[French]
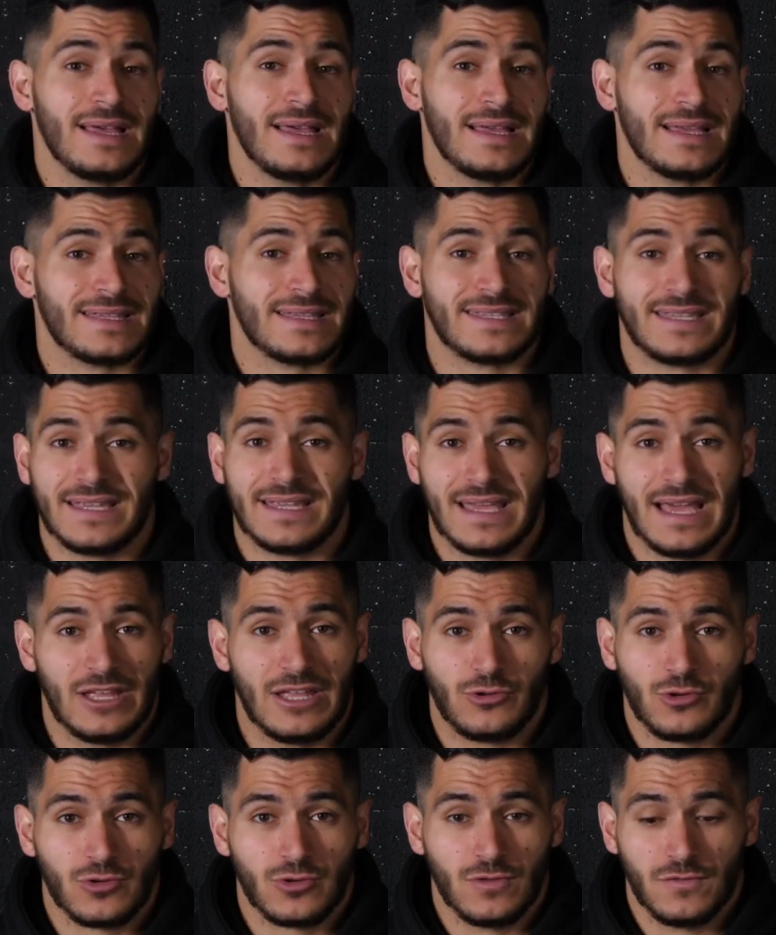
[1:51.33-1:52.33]
C'est un
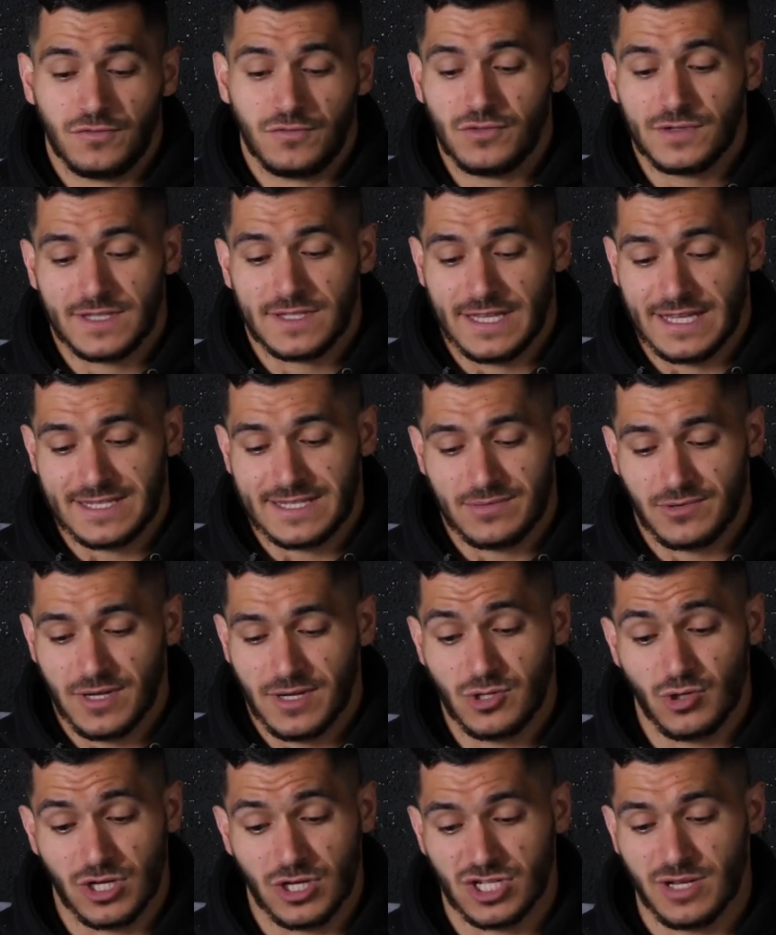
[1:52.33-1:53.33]
truc de fou, c'est
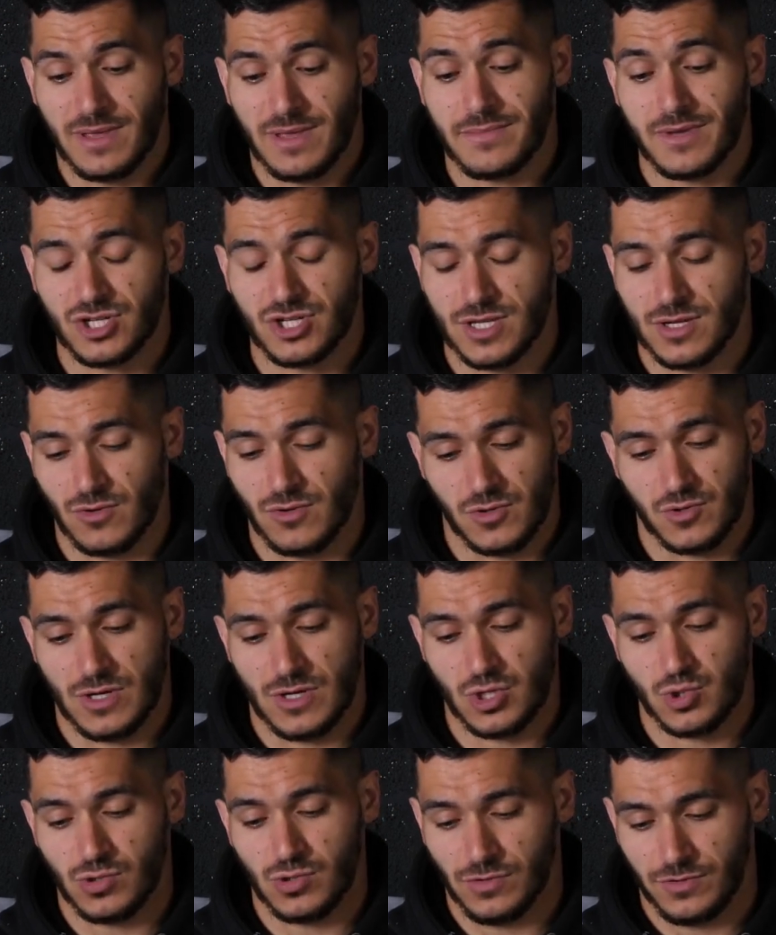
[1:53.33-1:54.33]
exceptionnel. J'aurais jamais imaginé qu'on soit
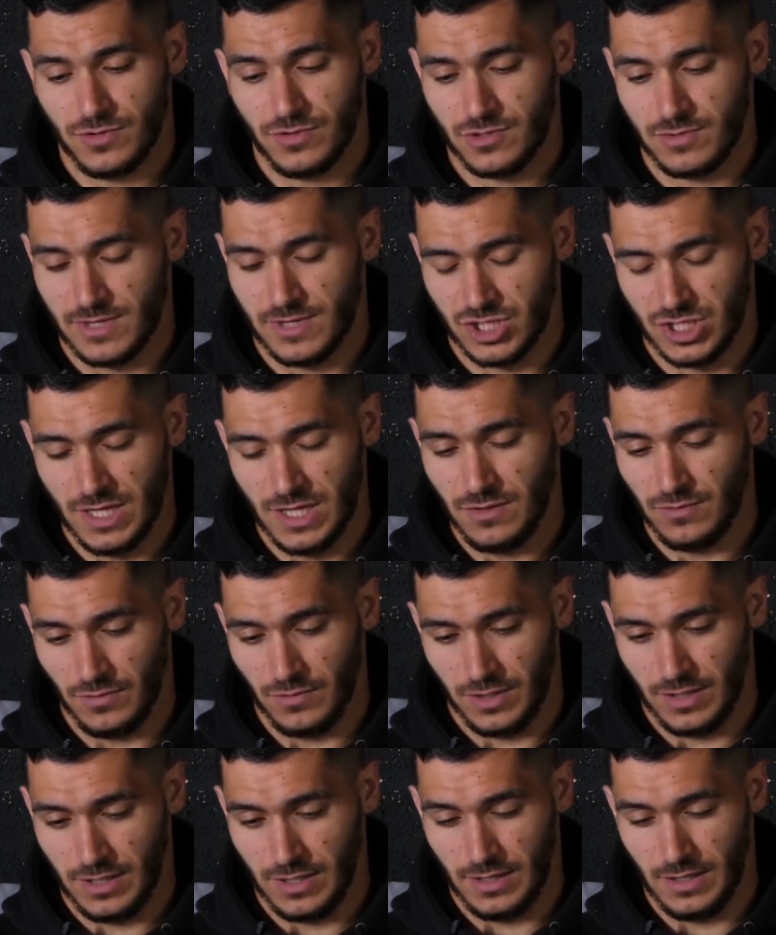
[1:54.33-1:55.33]
un jour autant sur ma chaîne.
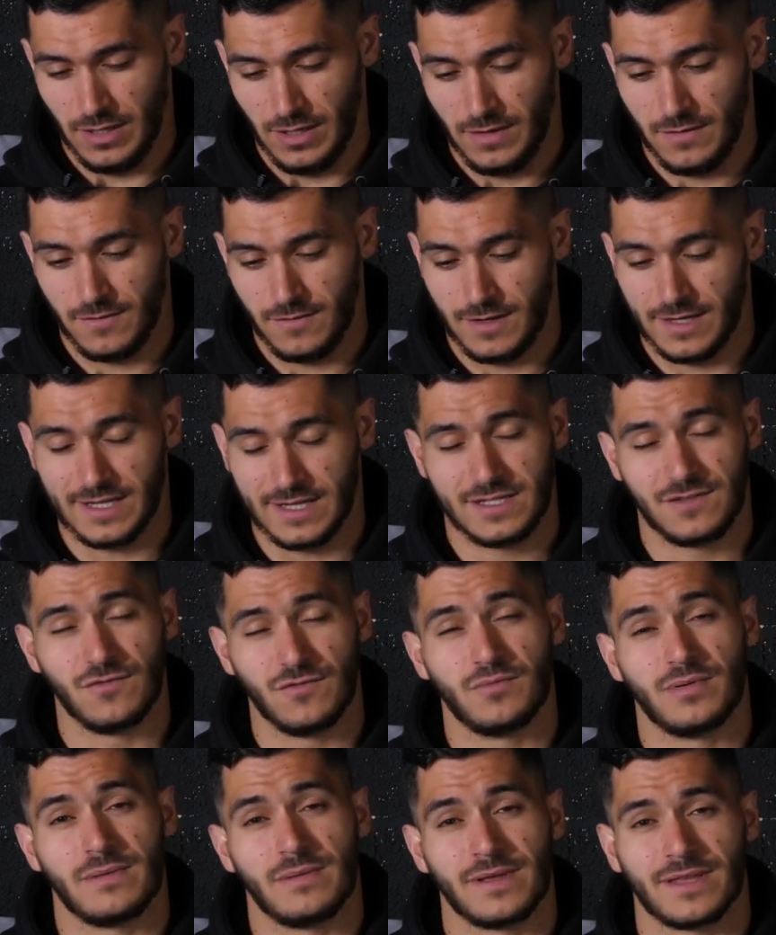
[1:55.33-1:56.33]
Donc euh, voilà, si
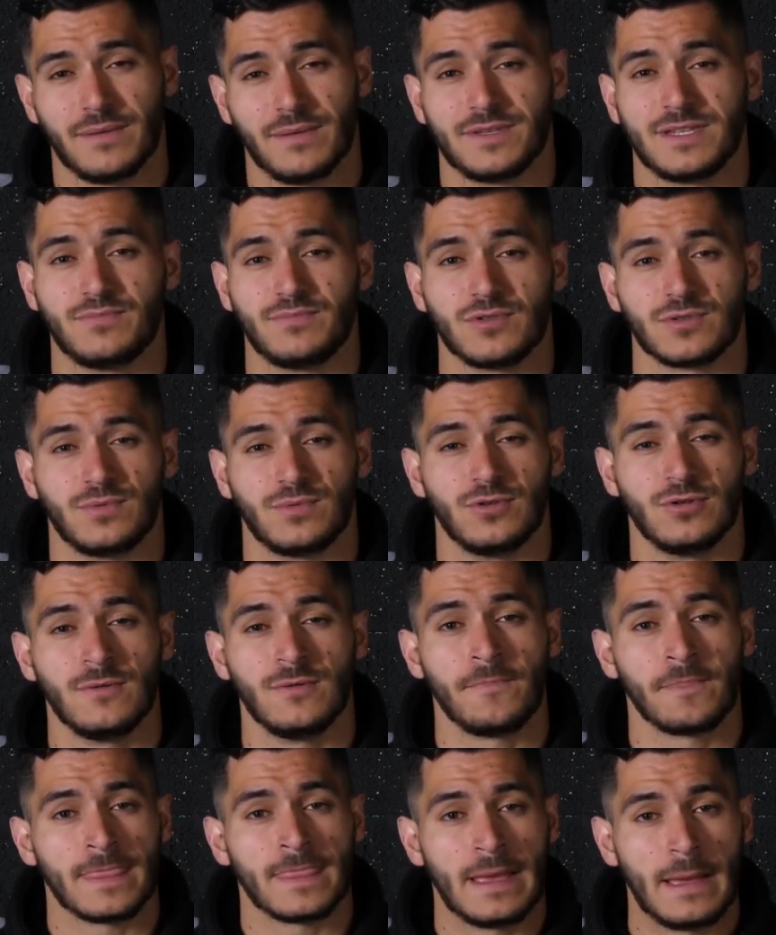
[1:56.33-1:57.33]
vous pouvez mettre un petit pouce bleu,
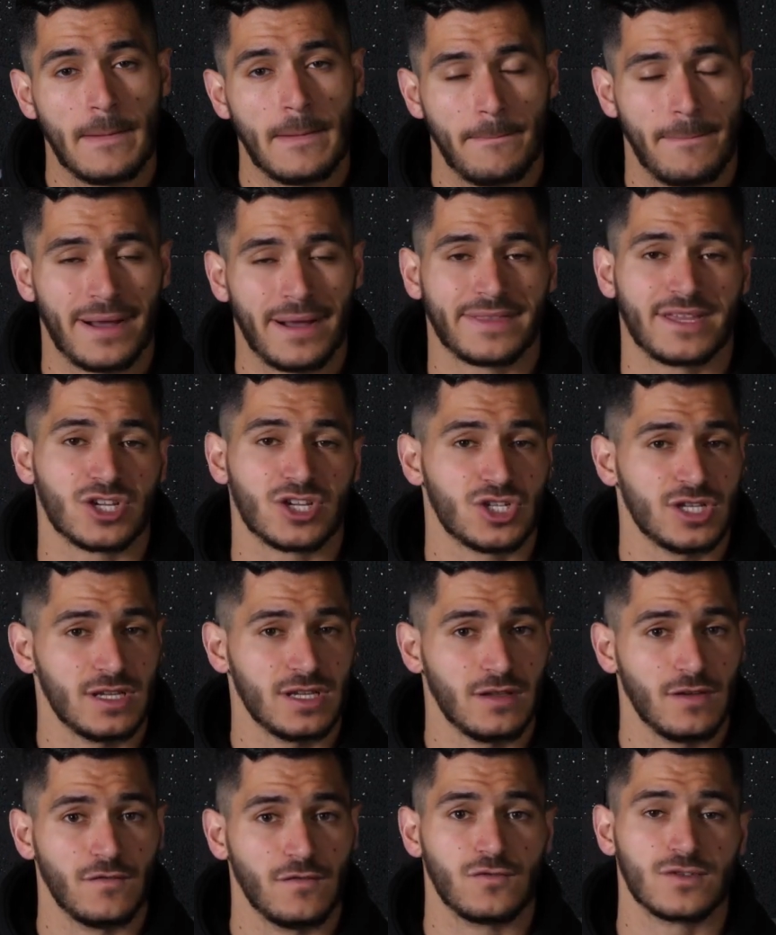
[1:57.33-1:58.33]

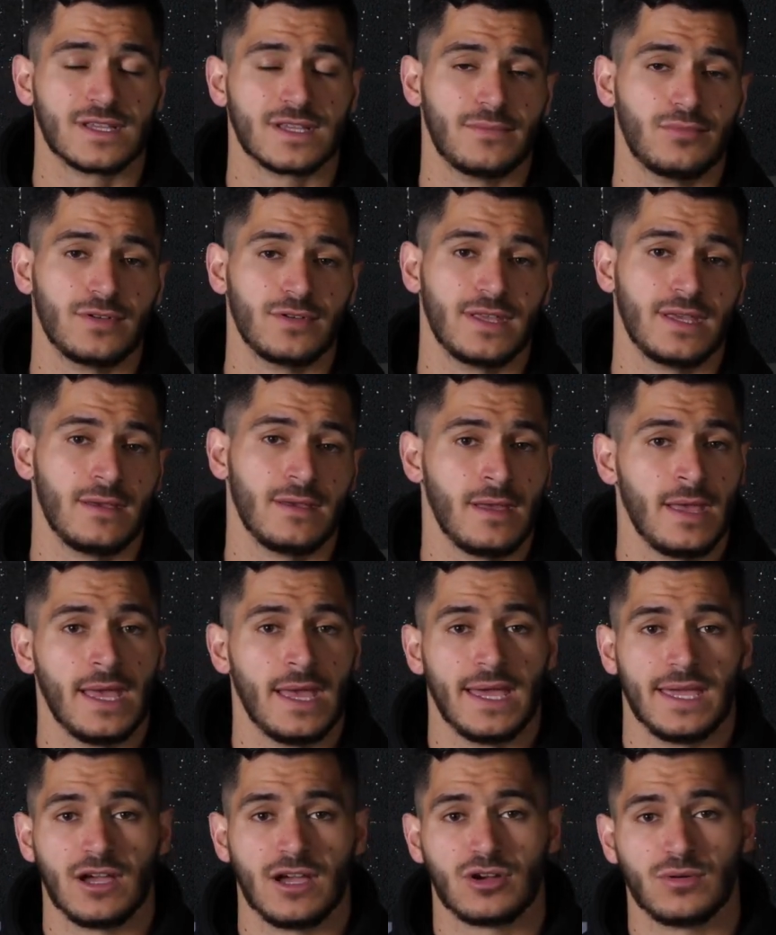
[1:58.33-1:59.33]
partager, vous abonner
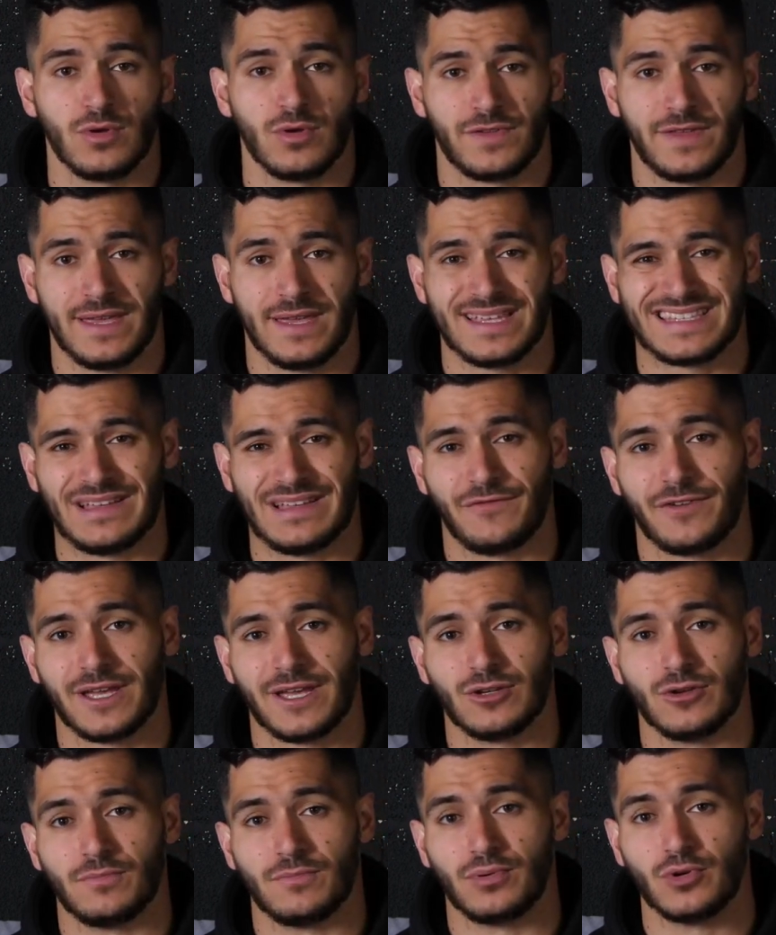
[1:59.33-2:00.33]
et un commentaire, ça me
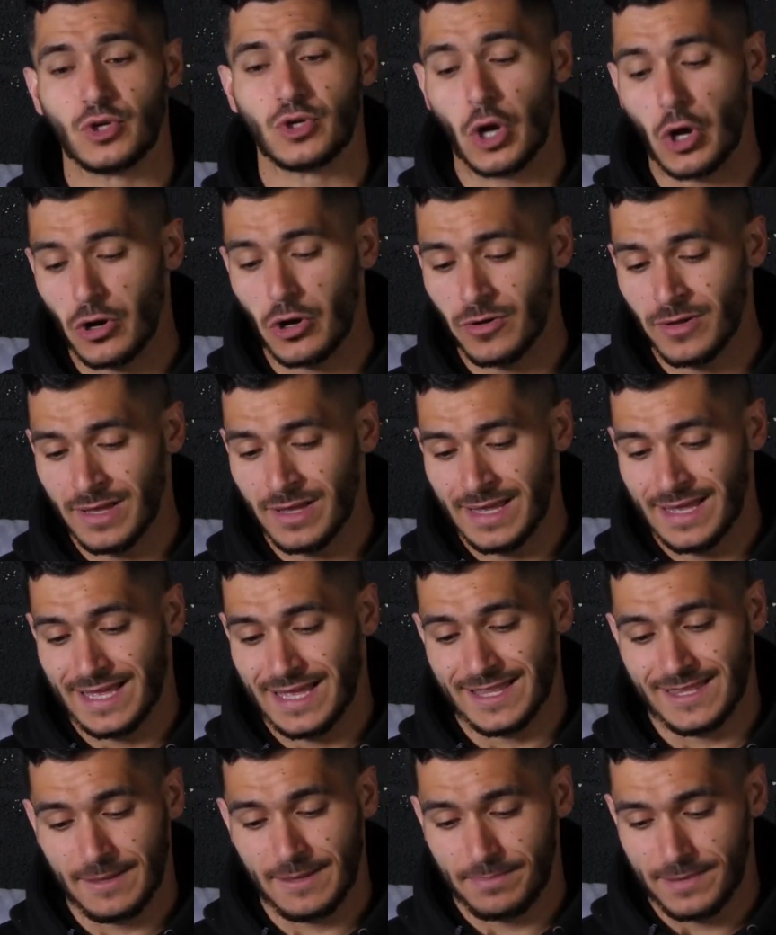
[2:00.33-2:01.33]
ferait le plus grand
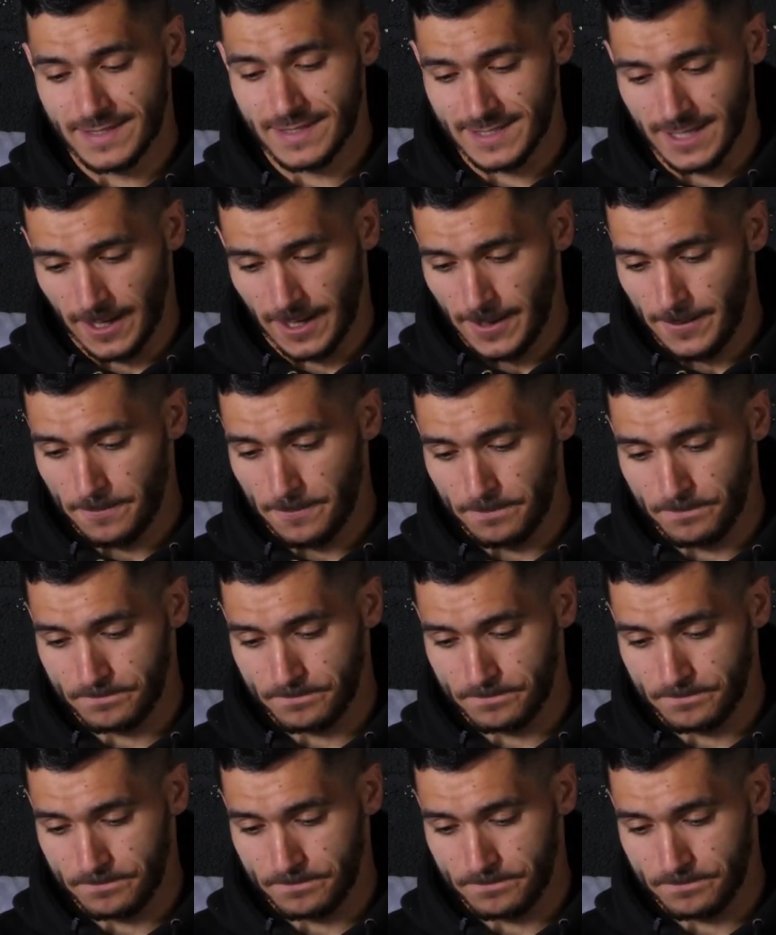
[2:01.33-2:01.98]
des plaisirs.